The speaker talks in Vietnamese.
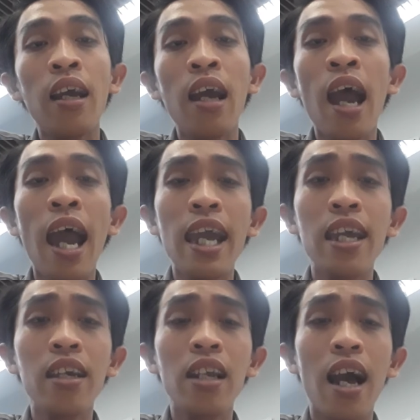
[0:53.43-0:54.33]

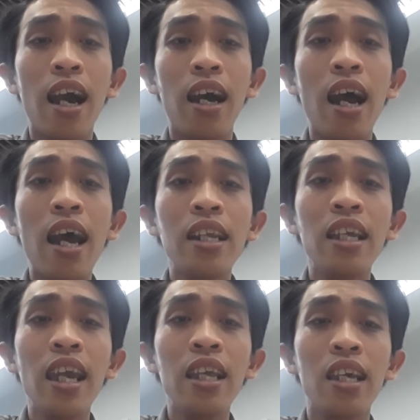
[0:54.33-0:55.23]
hay là anh
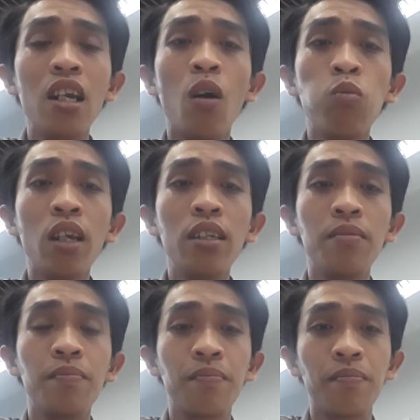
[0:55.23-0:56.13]
nghe những thông tin
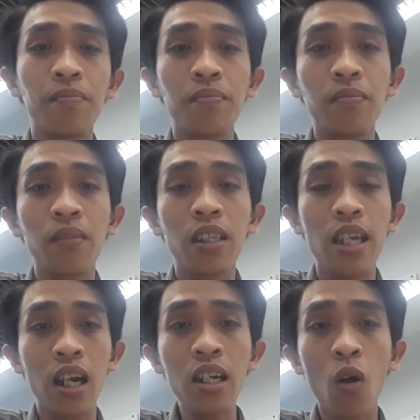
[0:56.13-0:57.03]

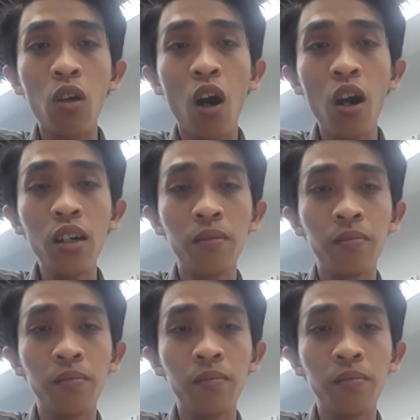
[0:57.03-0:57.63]
những đâu đó